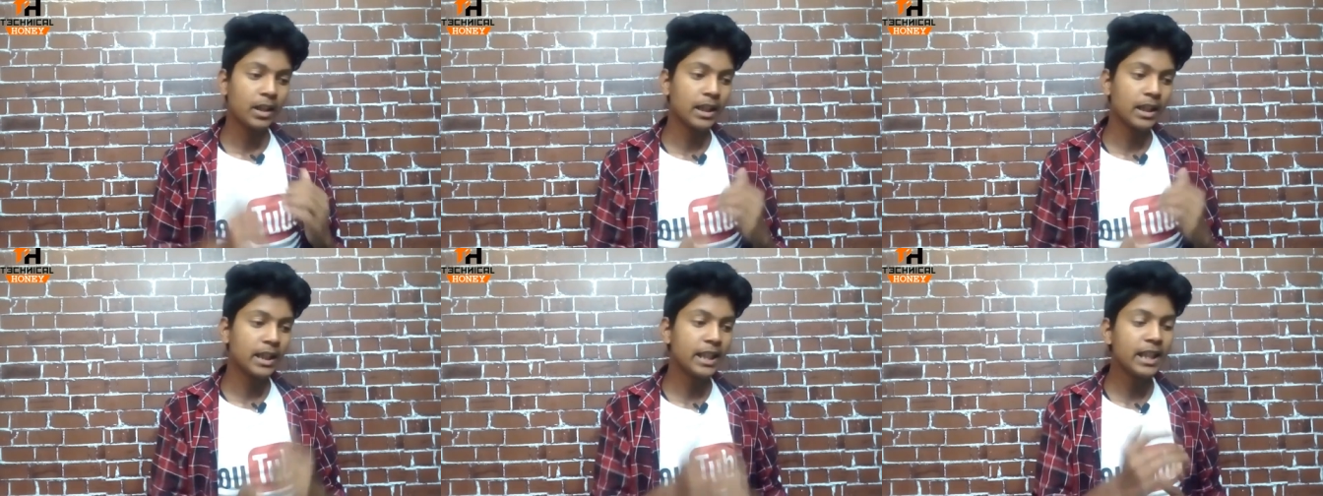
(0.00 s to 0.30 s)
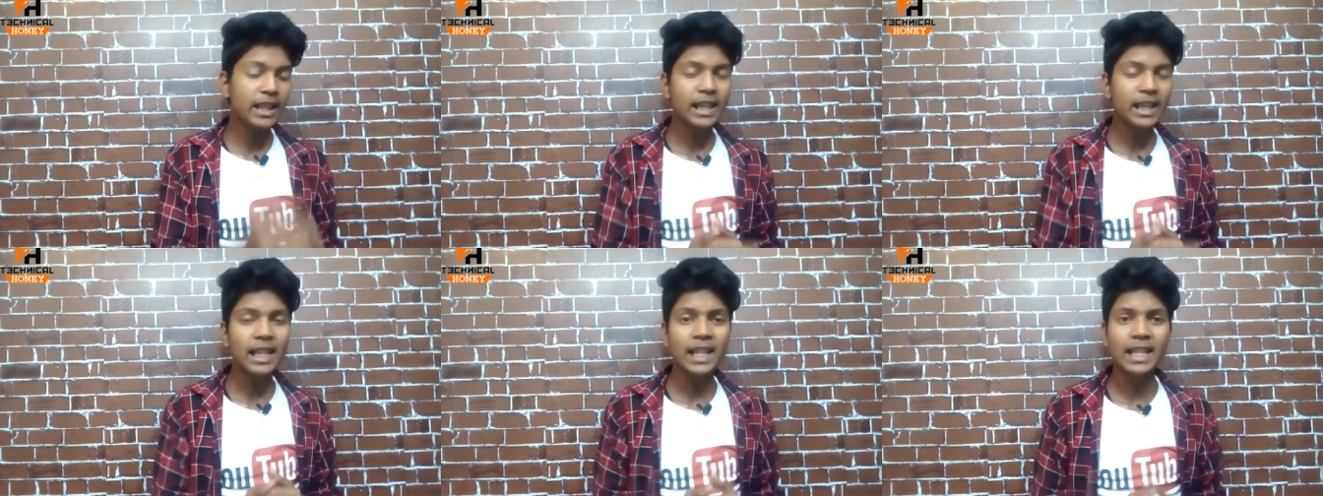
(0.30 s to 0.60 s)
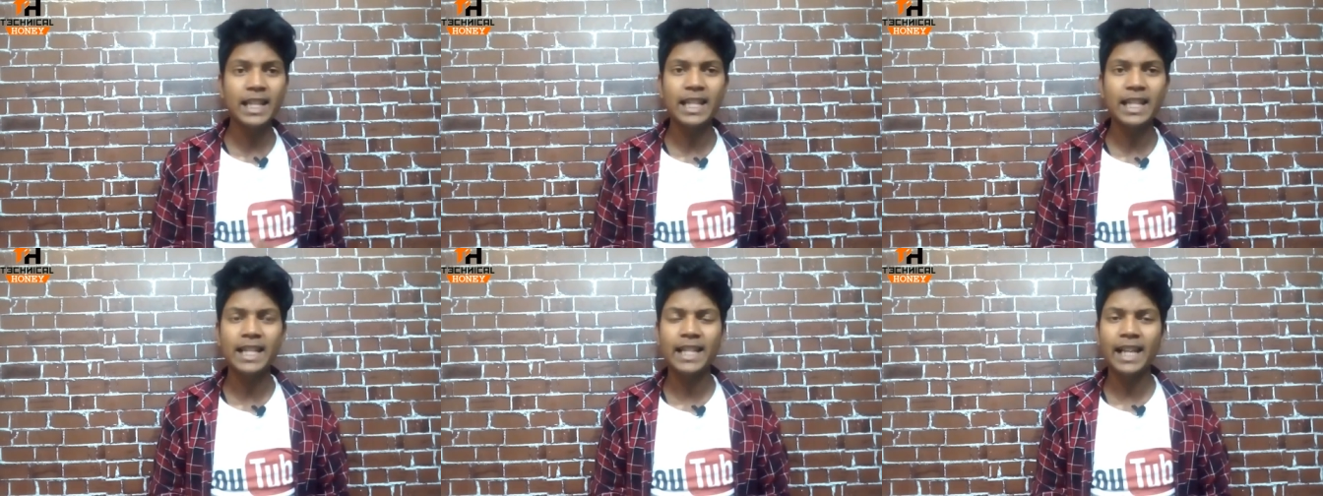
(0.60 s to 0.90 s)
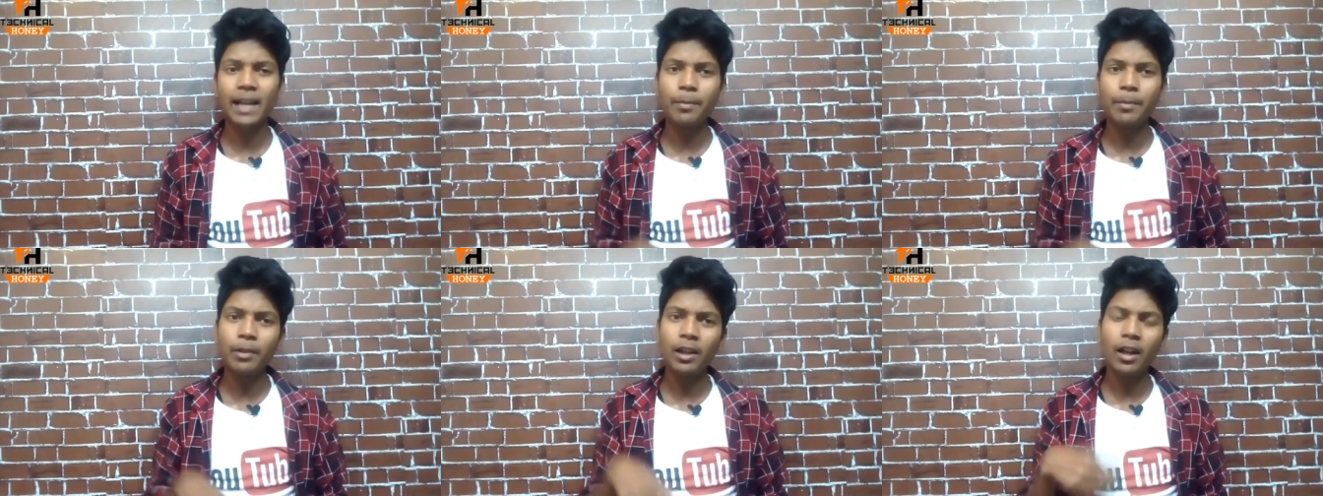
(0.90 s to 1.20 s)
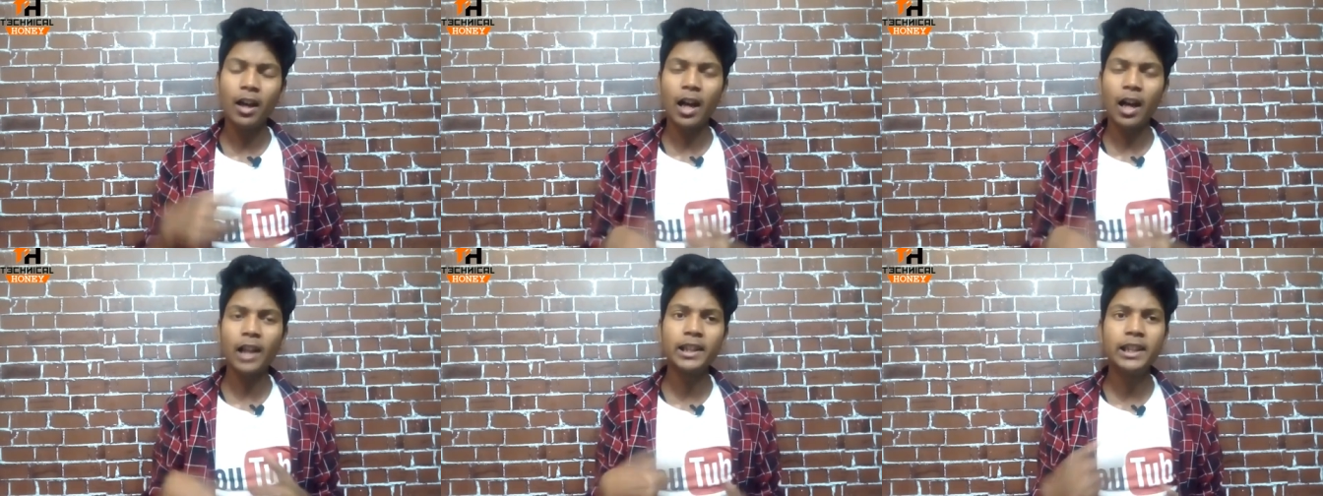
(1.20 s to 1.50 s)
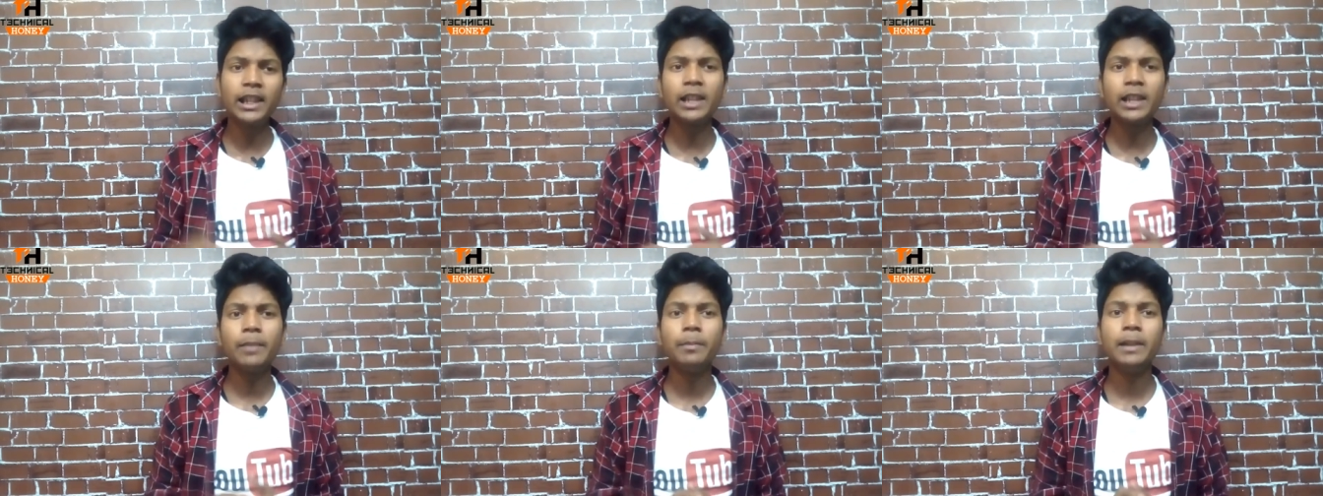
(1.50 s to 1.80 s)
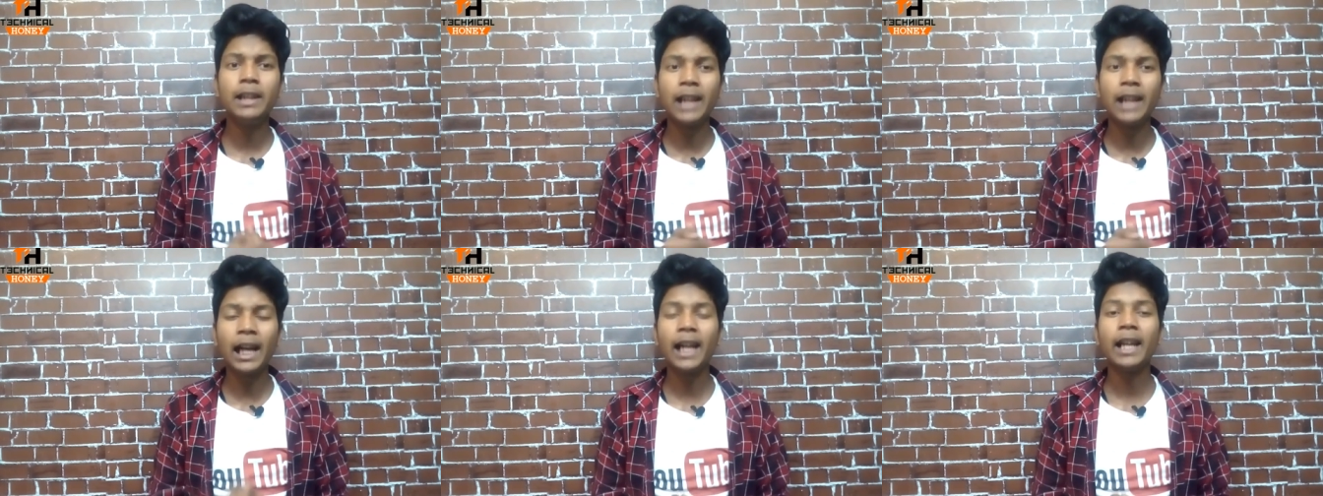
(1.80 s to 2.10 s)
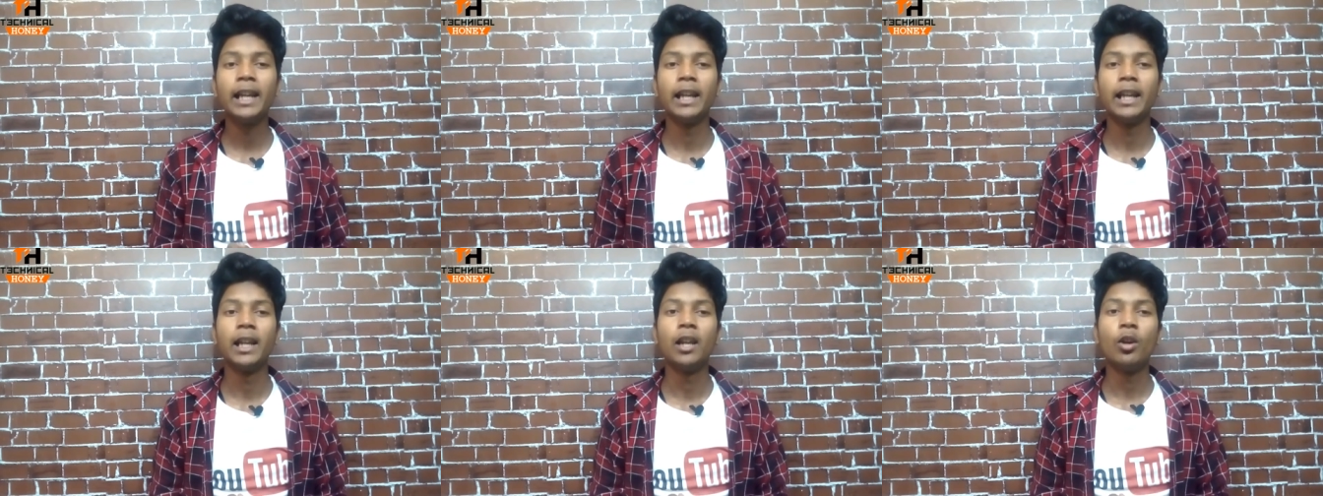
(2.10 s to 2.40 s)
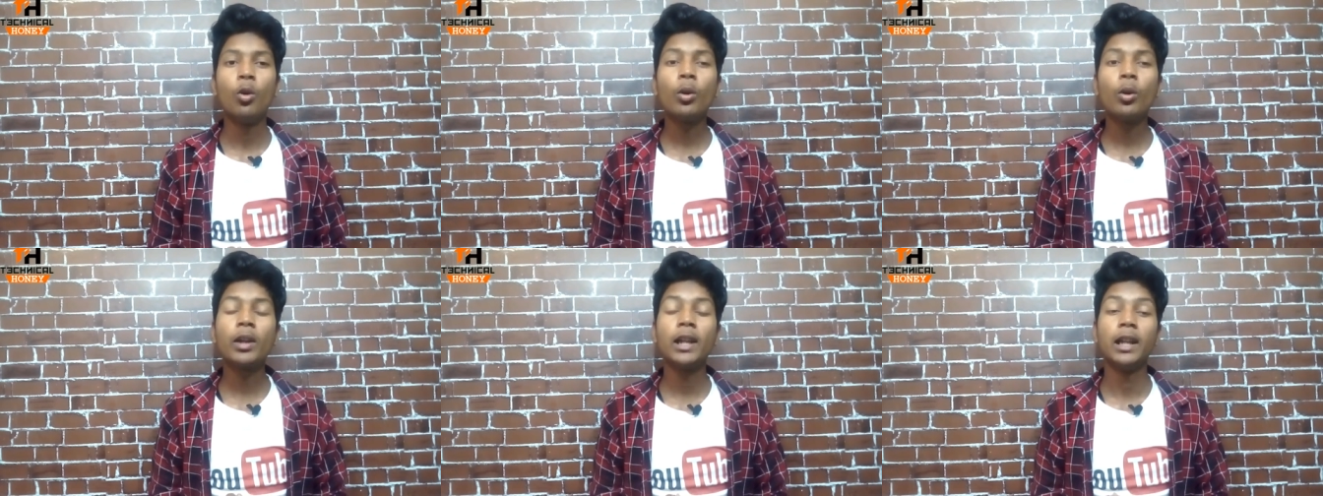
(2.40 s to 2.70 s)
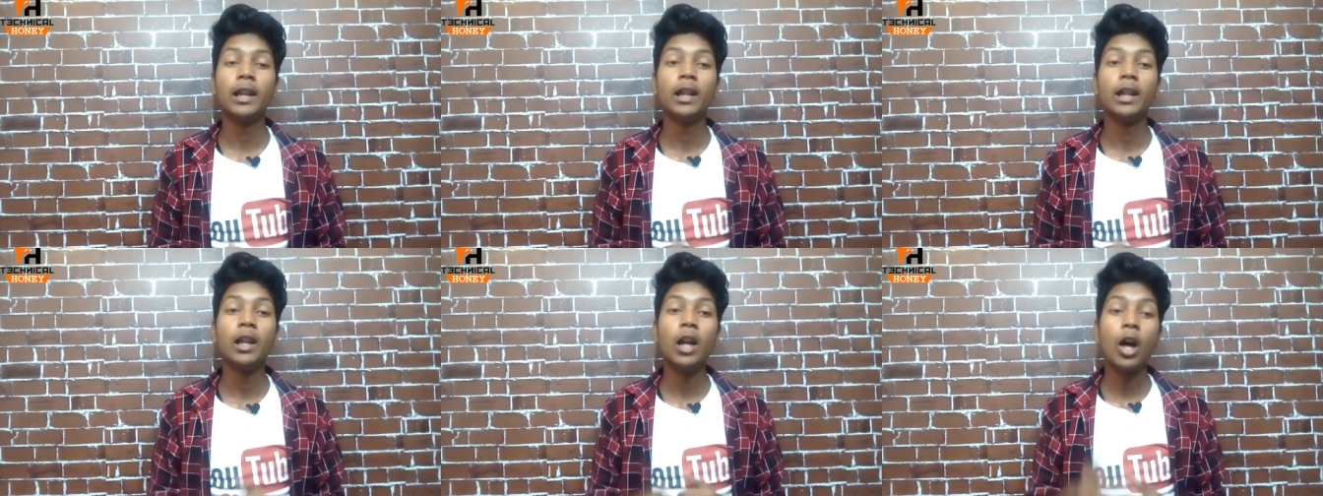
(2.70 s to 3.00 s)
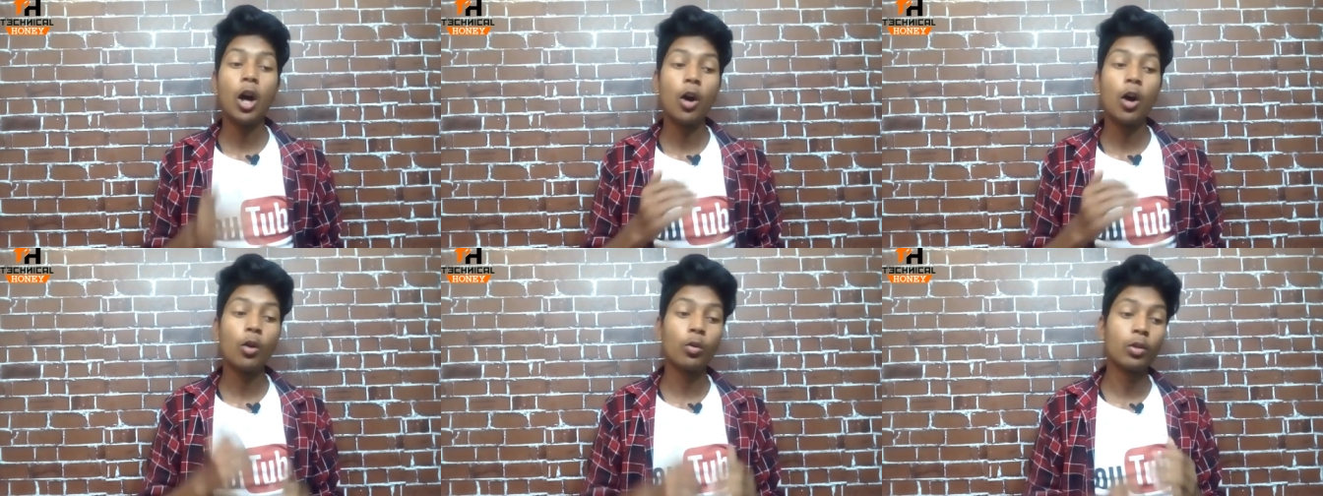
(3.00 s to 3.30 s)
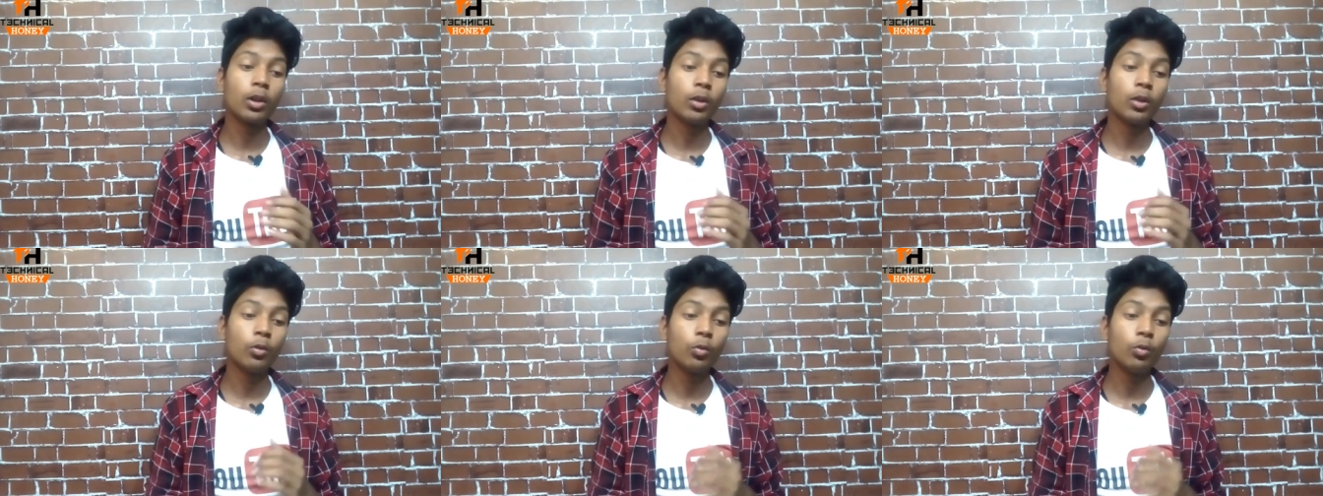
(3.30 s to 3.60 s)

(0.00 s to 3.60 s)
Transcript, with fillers: कि जिनका सब्सक्राइबर अधिक भी है ओके और